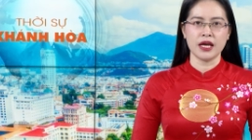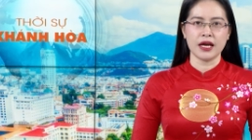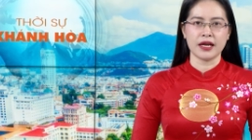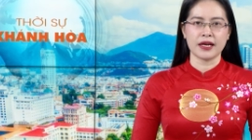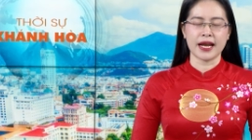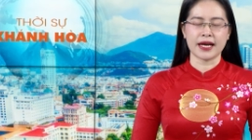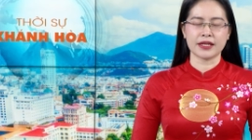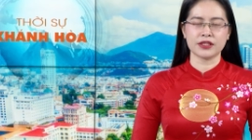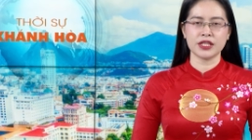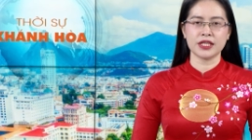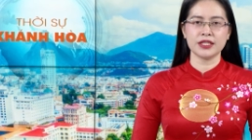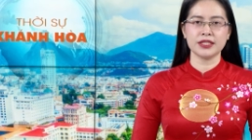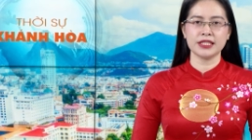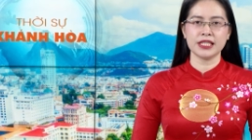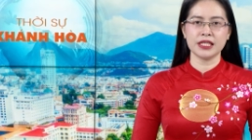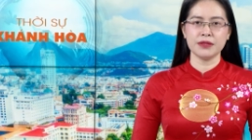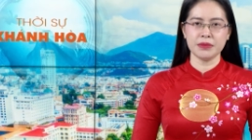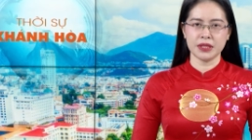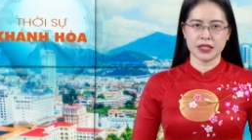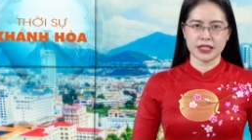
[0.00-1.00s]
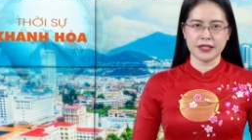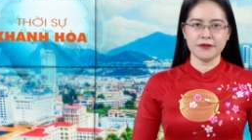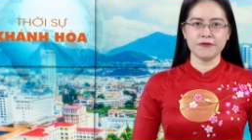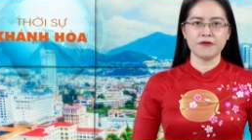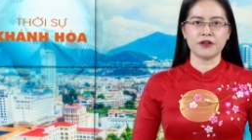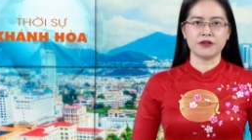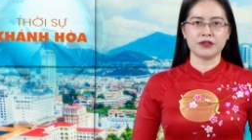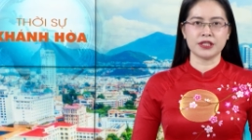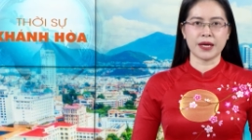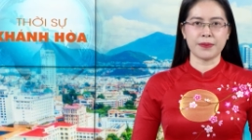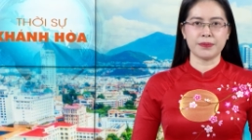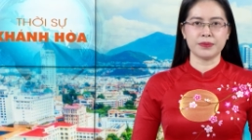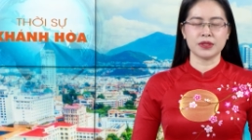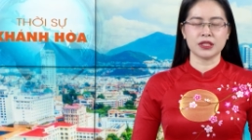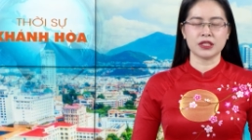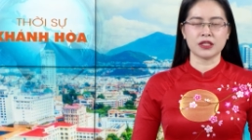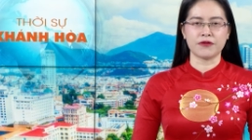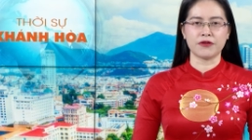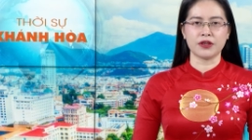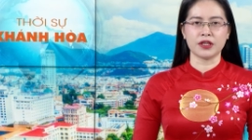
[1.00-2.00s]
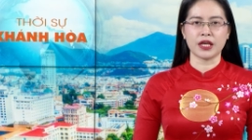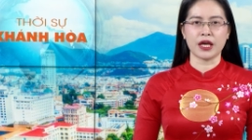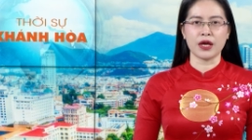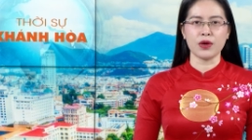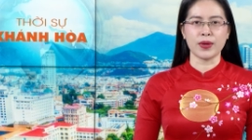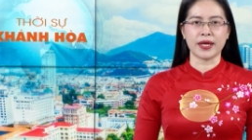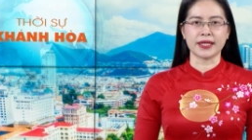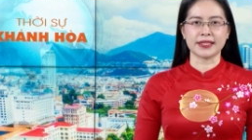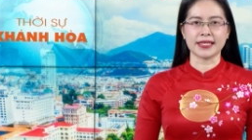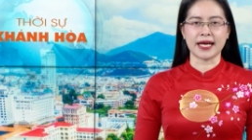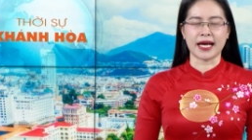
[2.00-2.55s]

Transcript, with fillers: đạt trên 99% so với kế hoạch